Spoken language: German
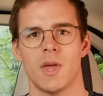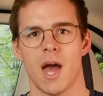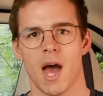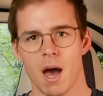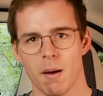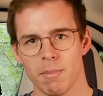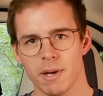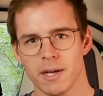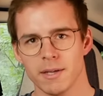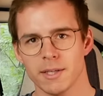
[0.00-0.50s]

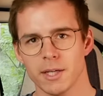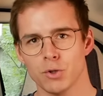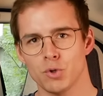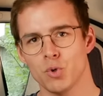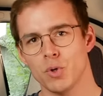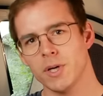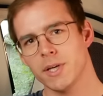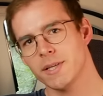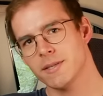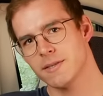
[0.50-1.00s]
Aber
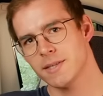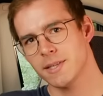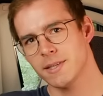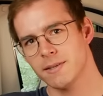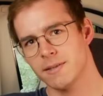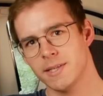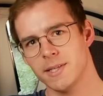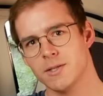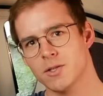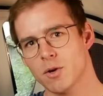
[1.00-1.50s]
natürlich
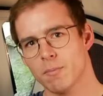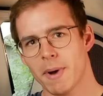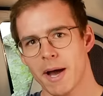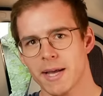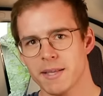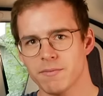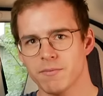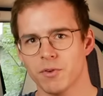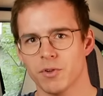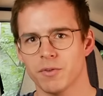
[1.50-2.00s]
sind
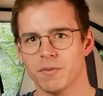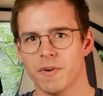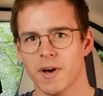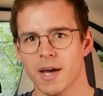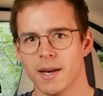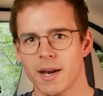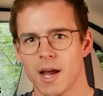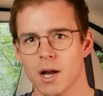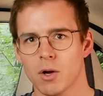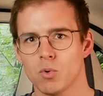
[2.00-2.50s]

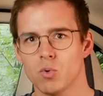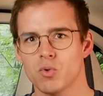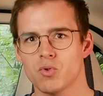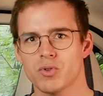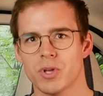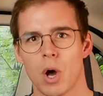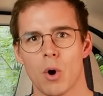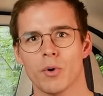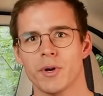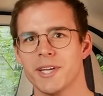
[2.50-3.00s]

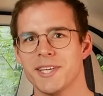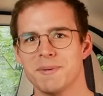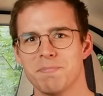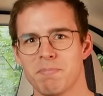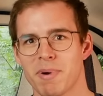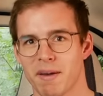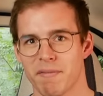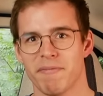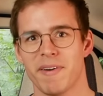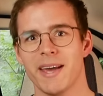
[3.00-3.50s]
Lithium-Eisenphosphat-Akkus auch nicht
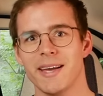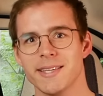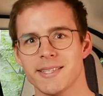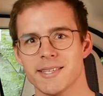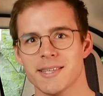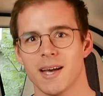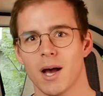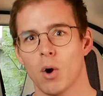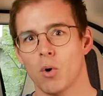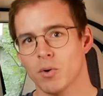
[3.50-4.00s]

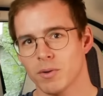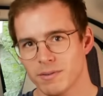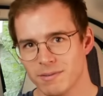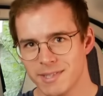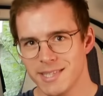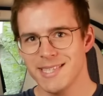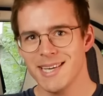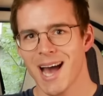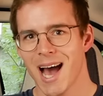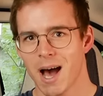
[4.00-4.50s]
perfekt. Auch
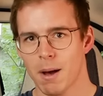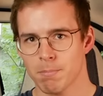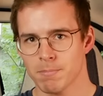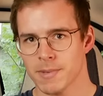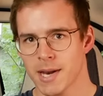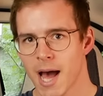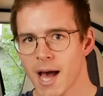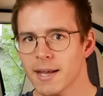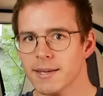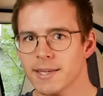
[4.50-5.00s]
die haben
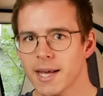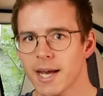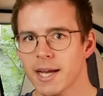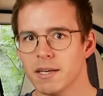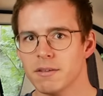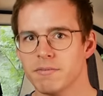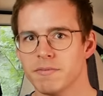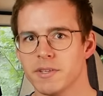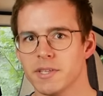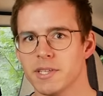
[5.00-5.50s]

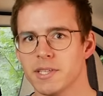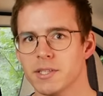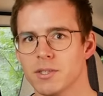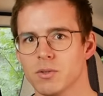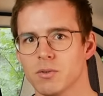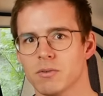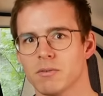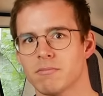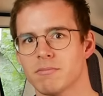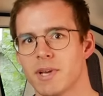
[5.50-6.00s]
Nachteile, finde ich.
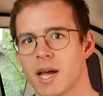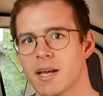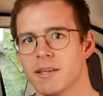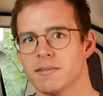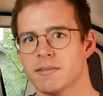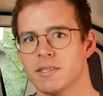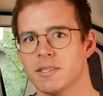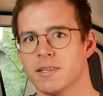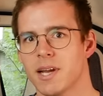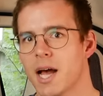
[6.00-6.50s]
Und da
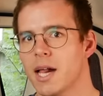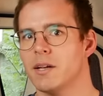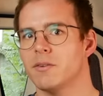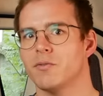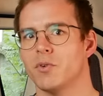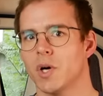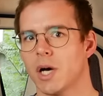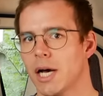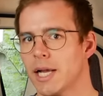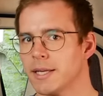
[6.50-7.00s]
sind allen
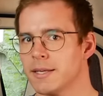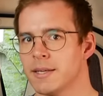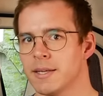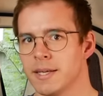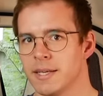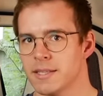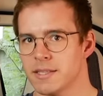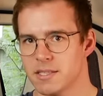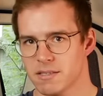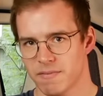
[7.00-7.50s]
voran
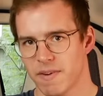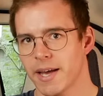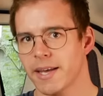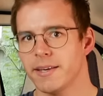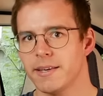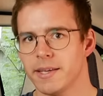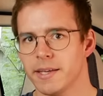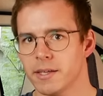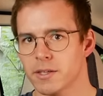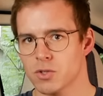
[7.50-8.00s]
zwei
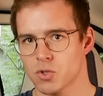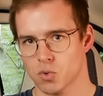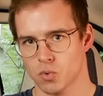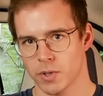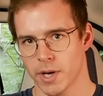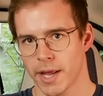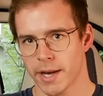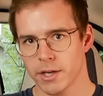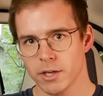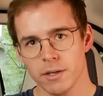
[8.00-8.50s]
Dinge zu
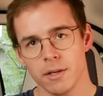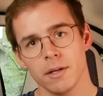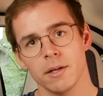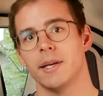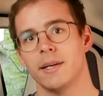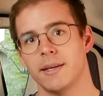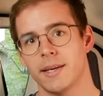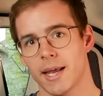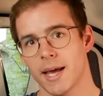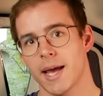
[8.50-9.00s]
nennen.
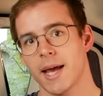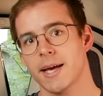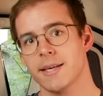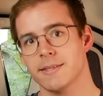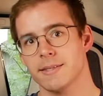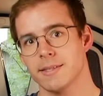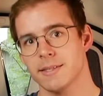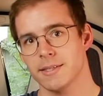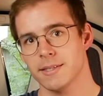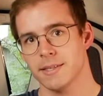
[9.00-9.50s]
Der
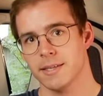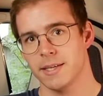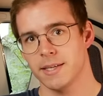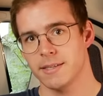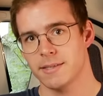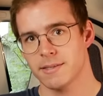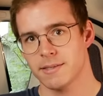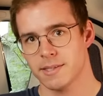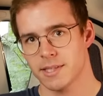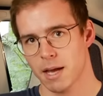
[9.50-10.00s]
erste
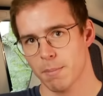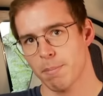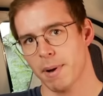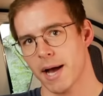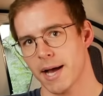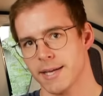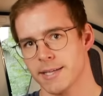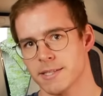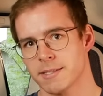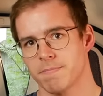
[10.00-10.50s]
ist der
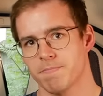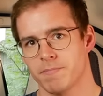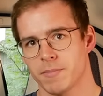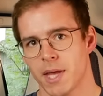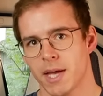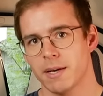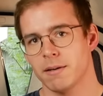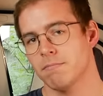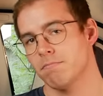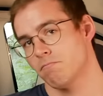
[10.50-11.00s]
Preis,
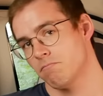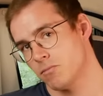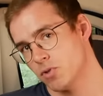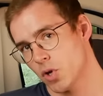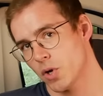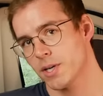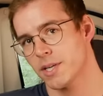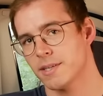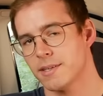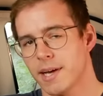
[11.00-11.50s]
denn
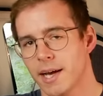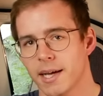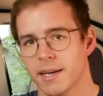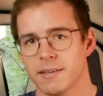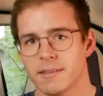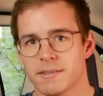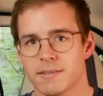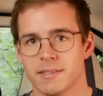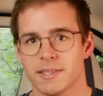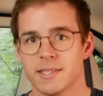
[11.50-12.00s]
solche
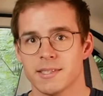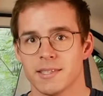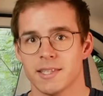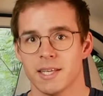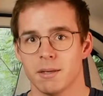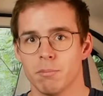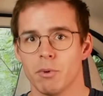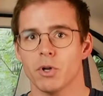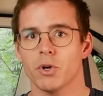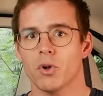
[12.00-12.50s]
Teile sind
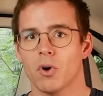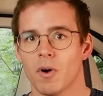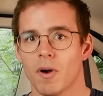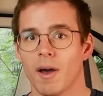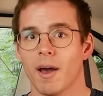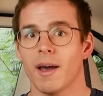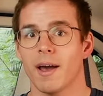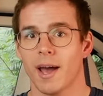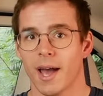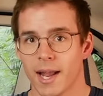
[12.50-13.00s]
immer
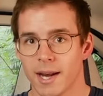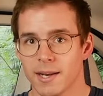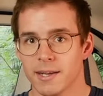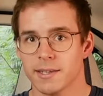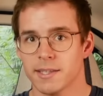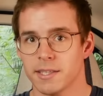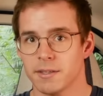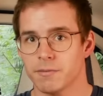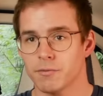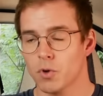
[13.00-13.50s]
noch
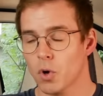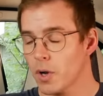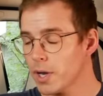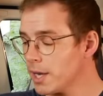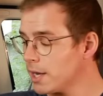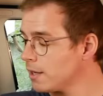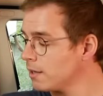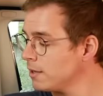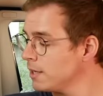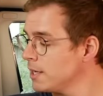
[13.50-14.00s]
relativ
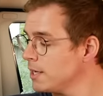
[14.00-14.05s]
teuer.